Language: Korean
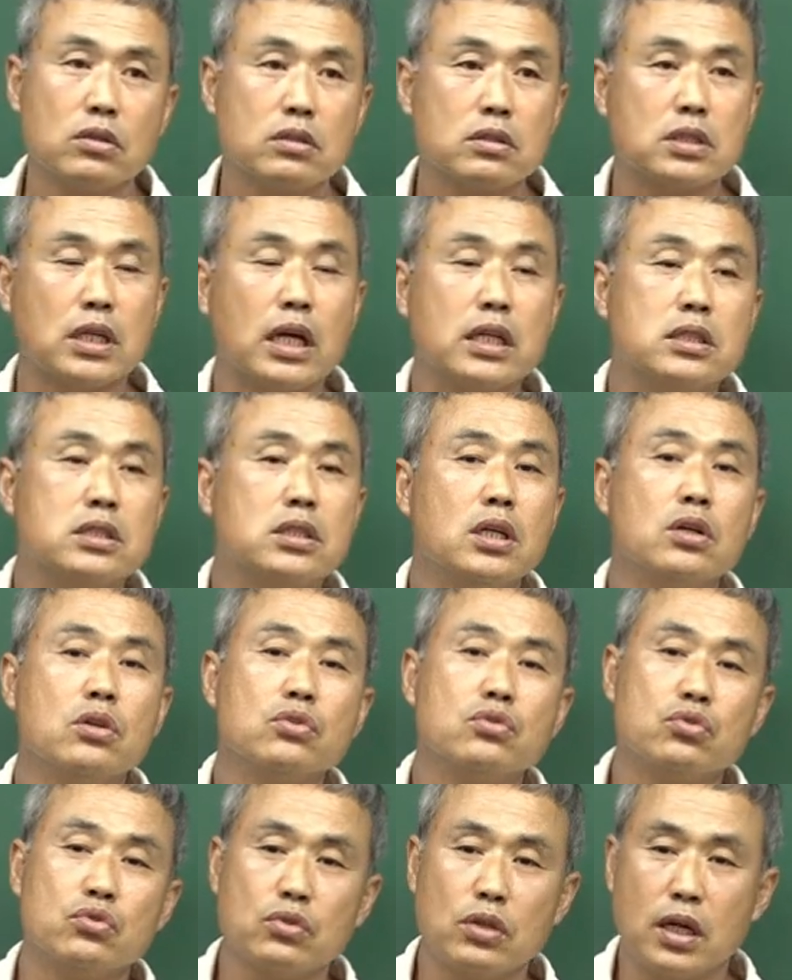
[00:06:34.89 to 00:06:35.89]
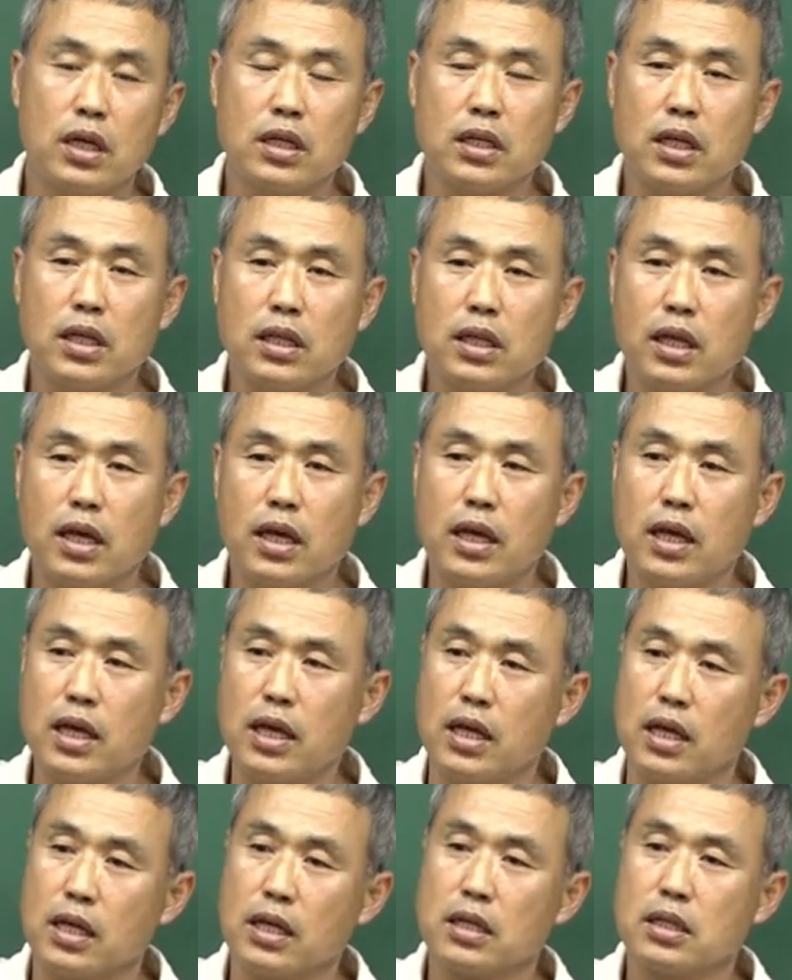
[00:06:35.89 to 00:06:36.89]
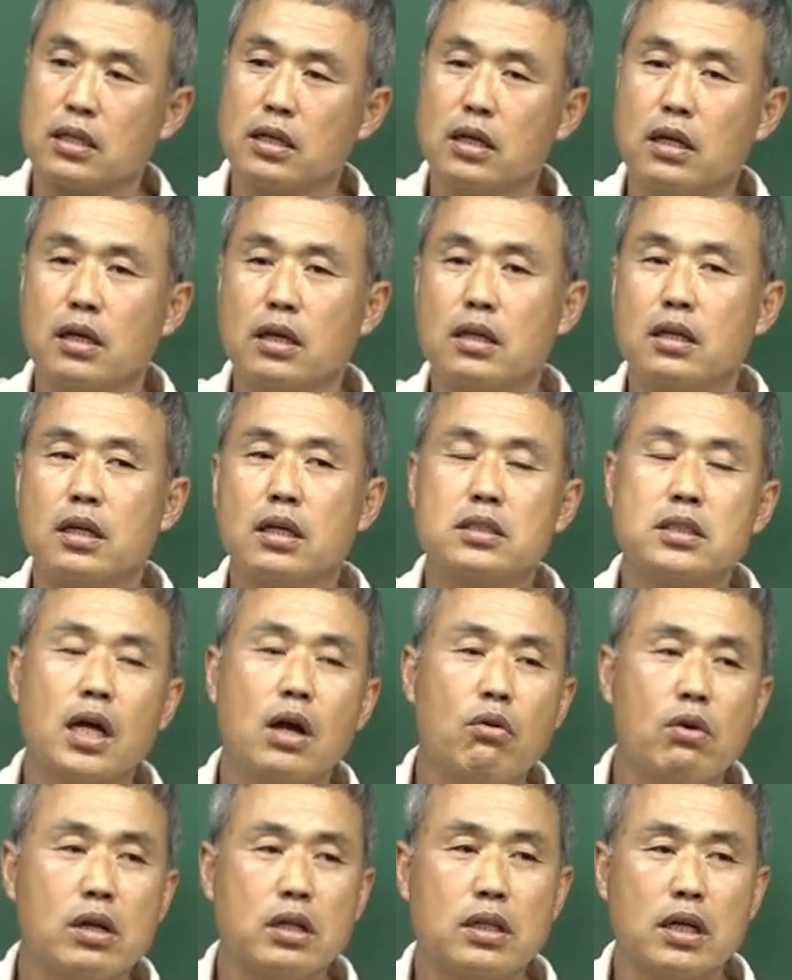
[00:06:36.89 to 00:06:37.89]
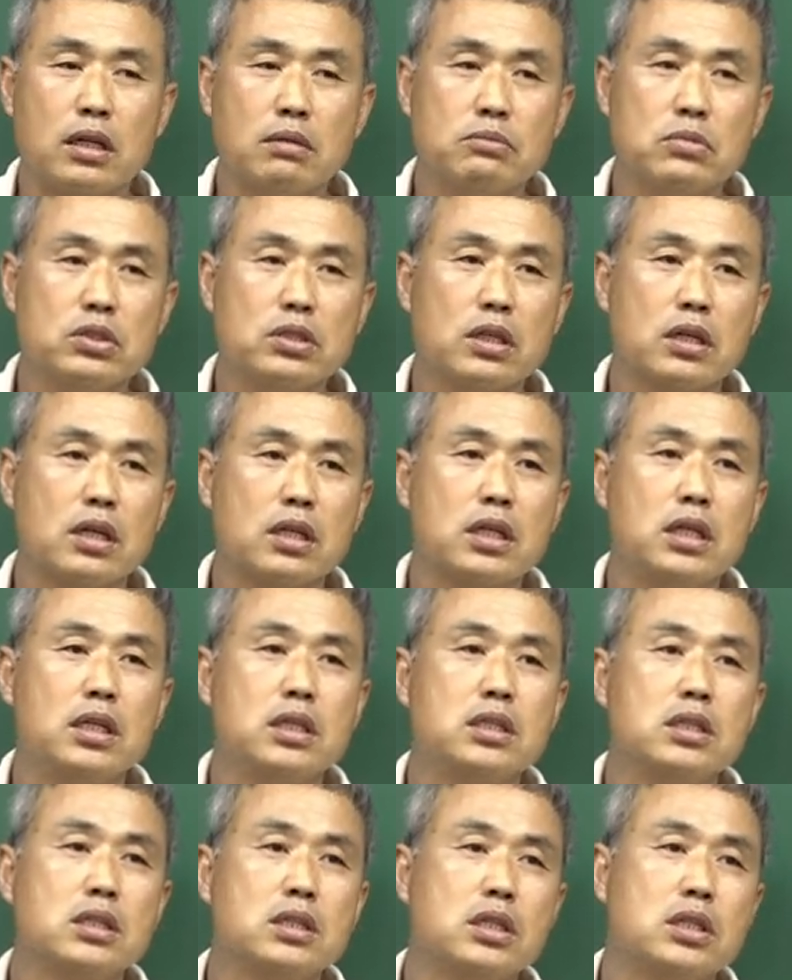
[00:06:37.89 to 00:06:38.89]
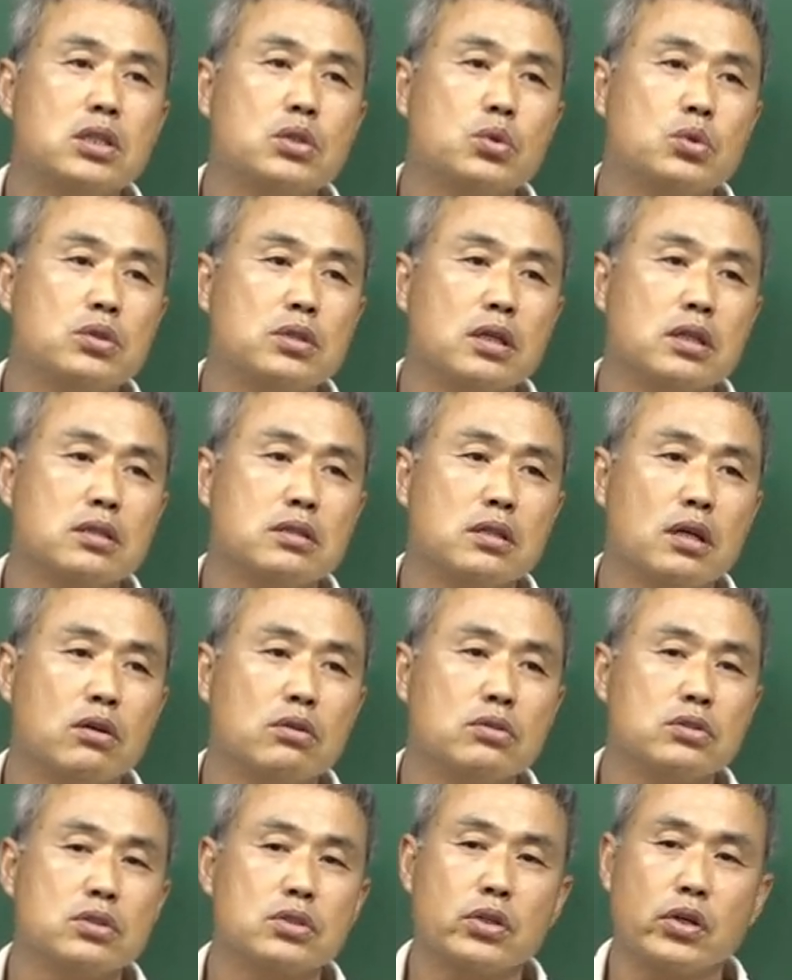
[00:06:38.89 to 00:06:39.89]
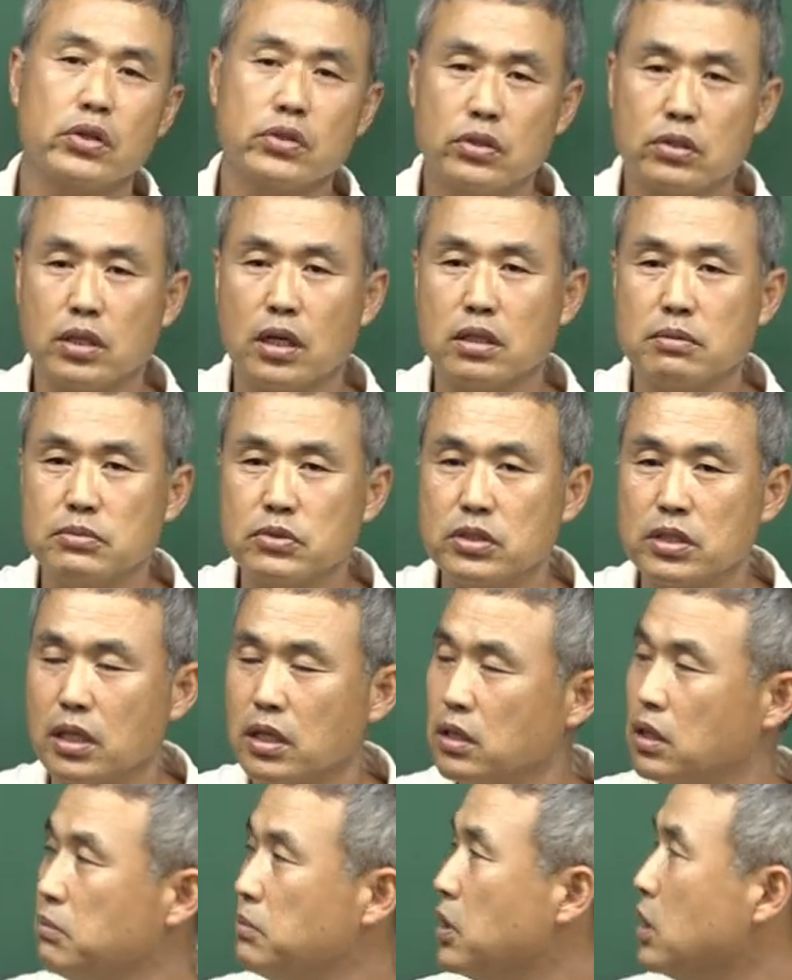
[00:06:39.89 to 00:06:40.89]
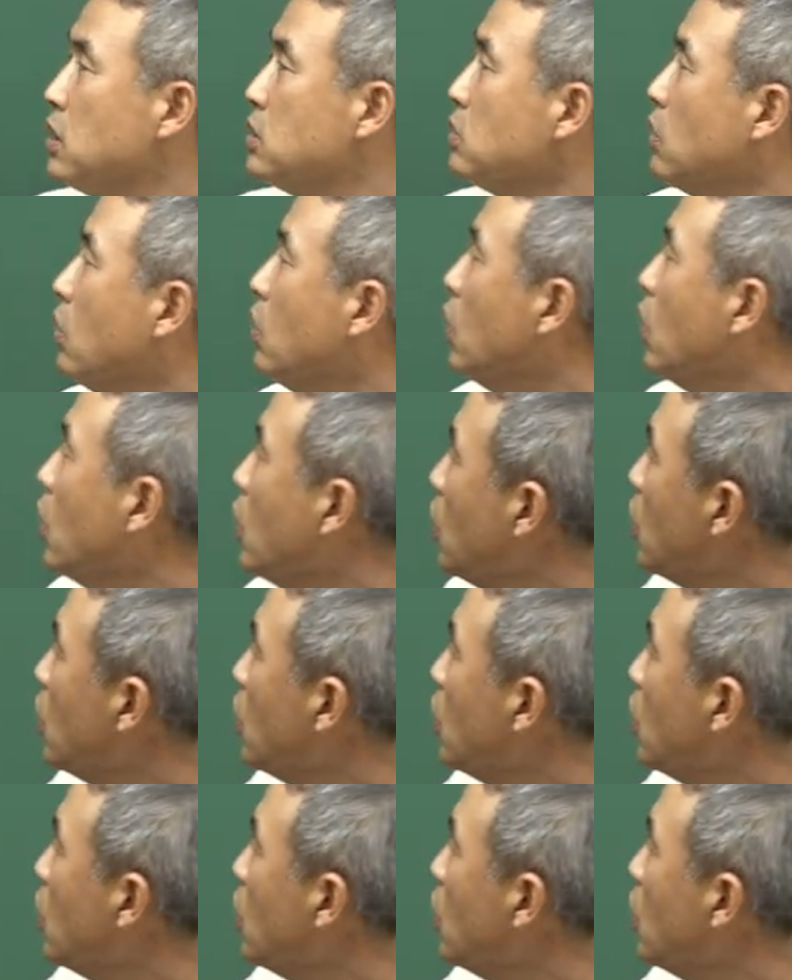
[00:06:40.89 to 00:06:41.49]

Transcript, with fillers: 자체로 중요하긴 한데 이게 차원이 다른 문제가 기득 기초GS하고는 전혀 다른 문제가 됩니다 그래서